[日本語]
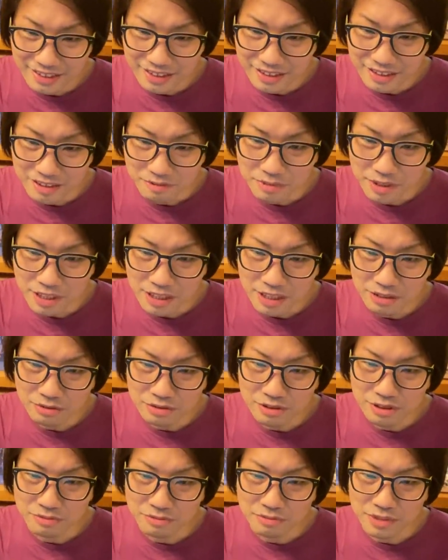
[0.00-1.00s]

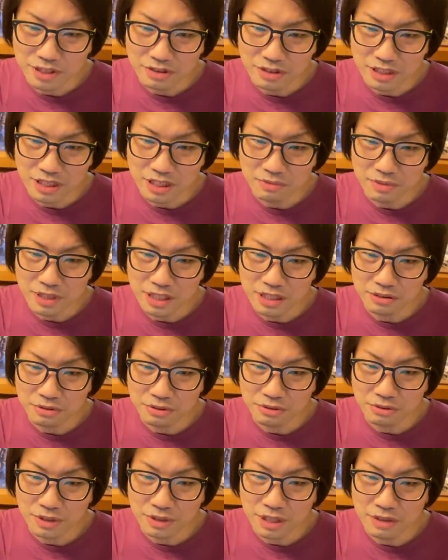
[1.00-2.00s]
ビートルズ、美空ひばりの
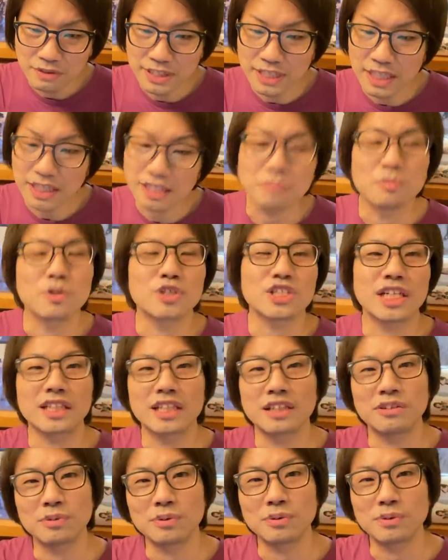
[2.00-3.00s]
評価はさっき申し上げ
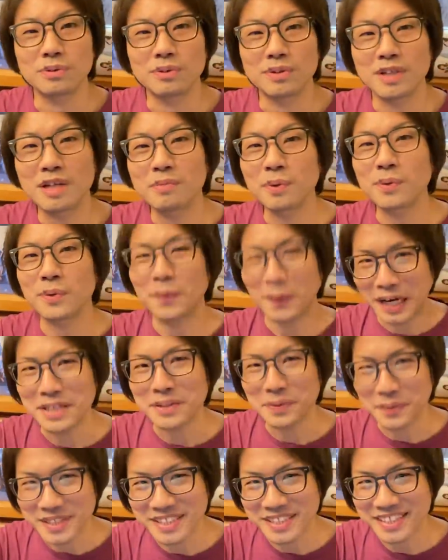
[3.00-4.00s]
たのが僕の回
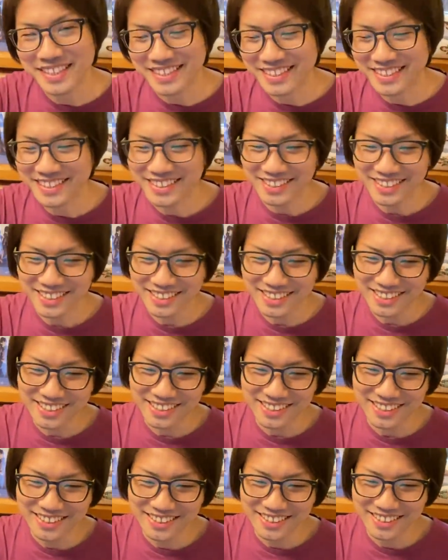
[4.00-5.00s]
答です。
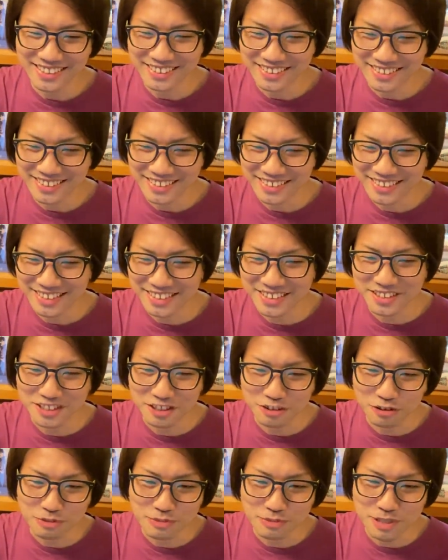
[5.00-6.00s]
じゃあ続い
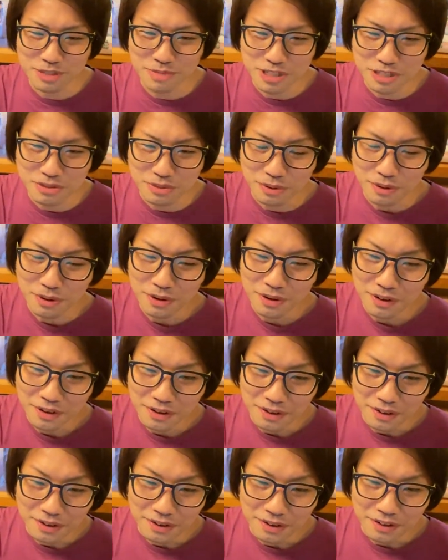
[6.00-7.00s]
てお読みしましょ
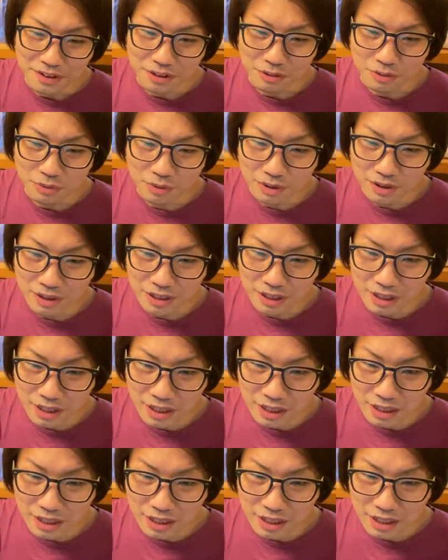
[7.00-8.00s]
う。でこっか
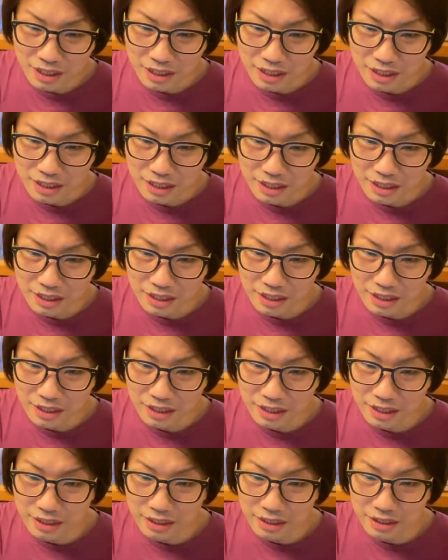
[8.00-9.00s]
らが
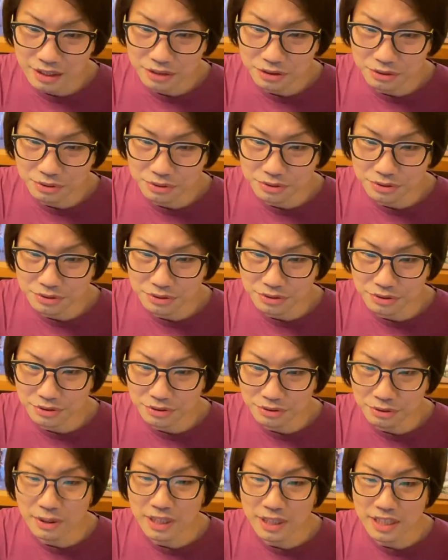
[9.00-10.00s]
編
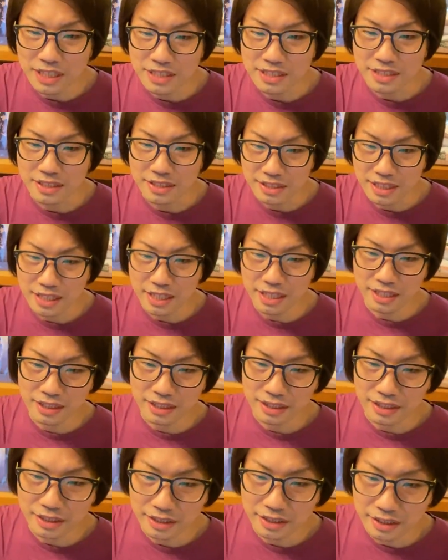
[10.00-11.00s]
曲の話ですね。
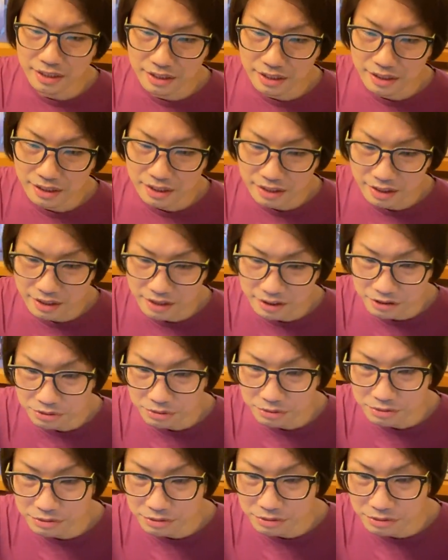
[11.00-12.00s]
で編
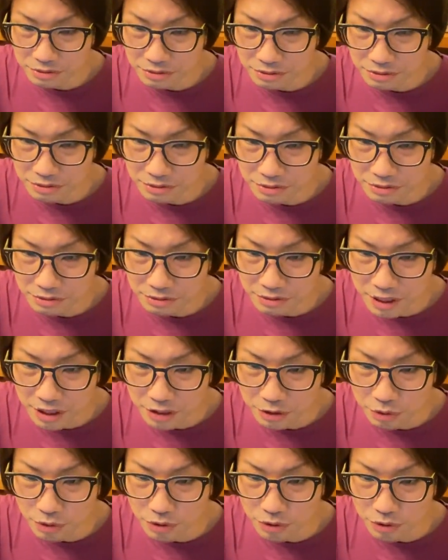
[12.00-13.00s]
曲
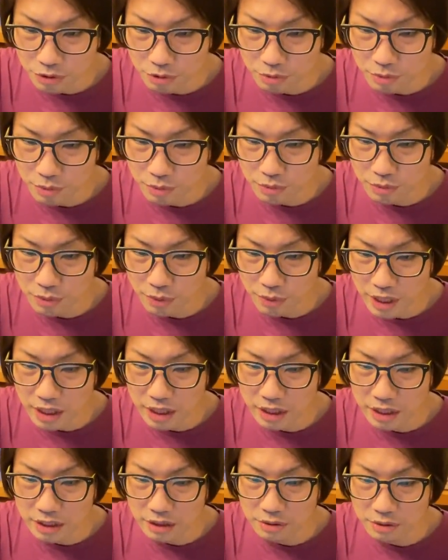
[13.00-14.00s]
で良いと思うの
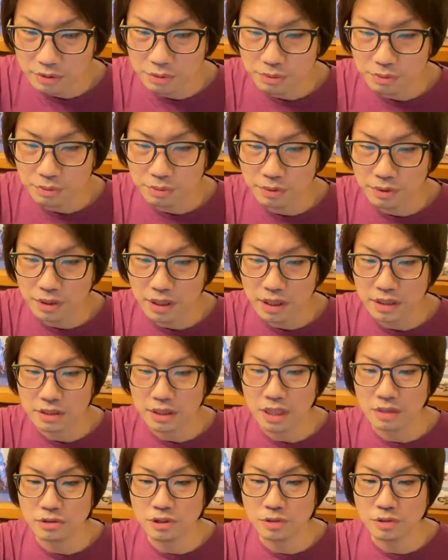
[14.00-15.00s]
がというところで、
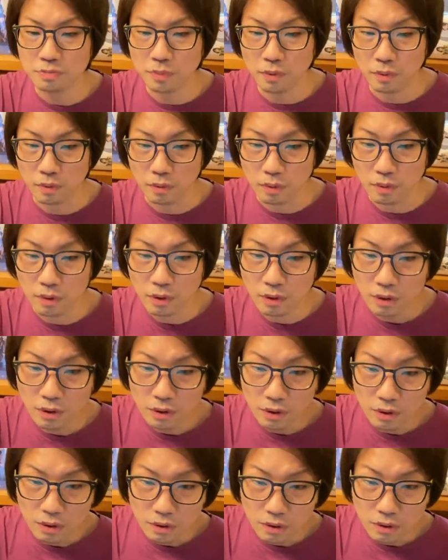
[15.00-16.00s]

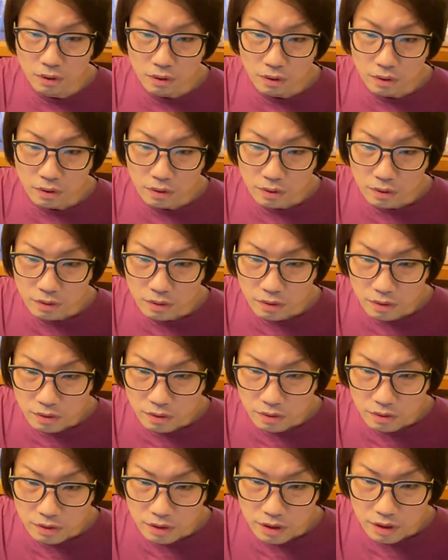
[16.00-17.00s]

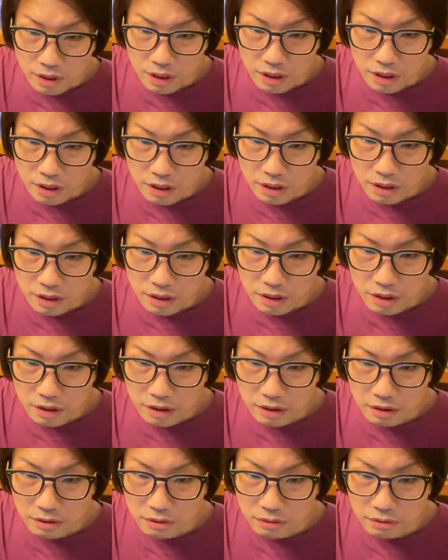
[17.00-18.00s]
サウスポー、ね、
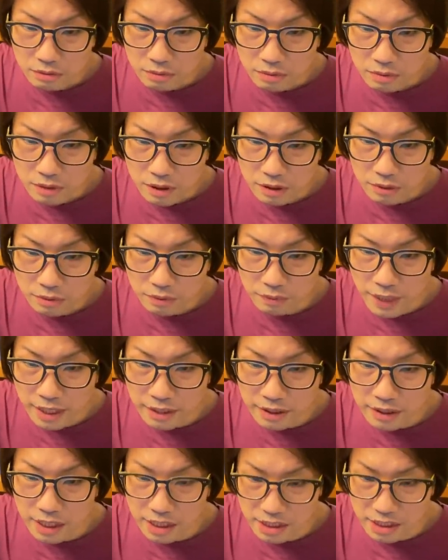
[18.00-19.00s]
これと
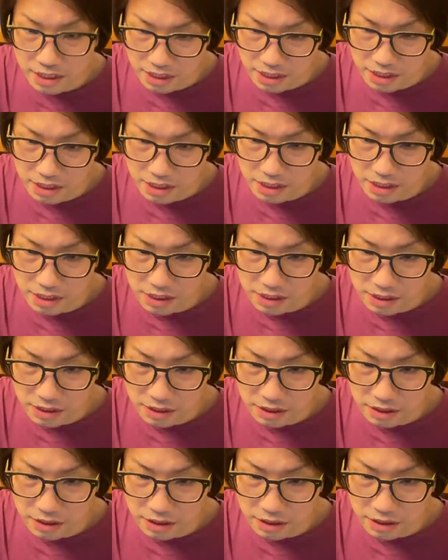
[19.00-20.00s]

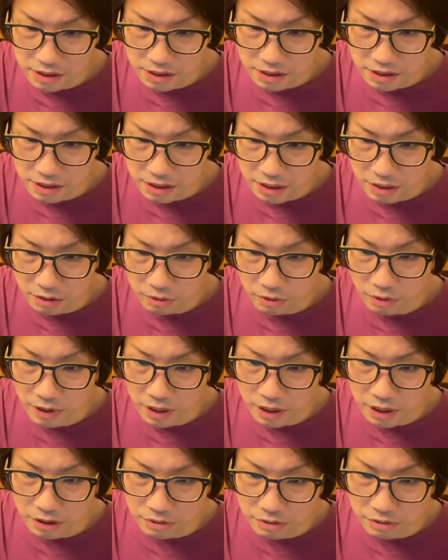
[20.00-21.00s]
ファンタジー、ね、これを
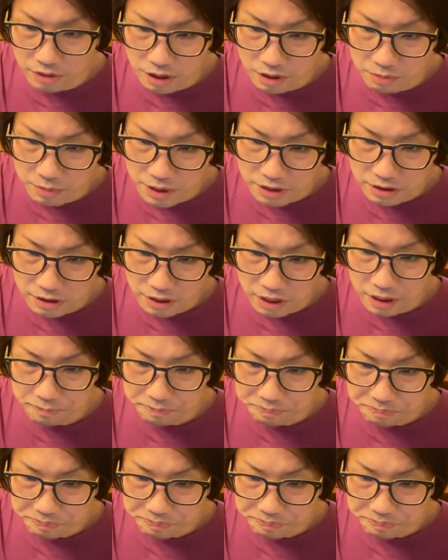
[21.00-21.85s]
挙げてくれてますね。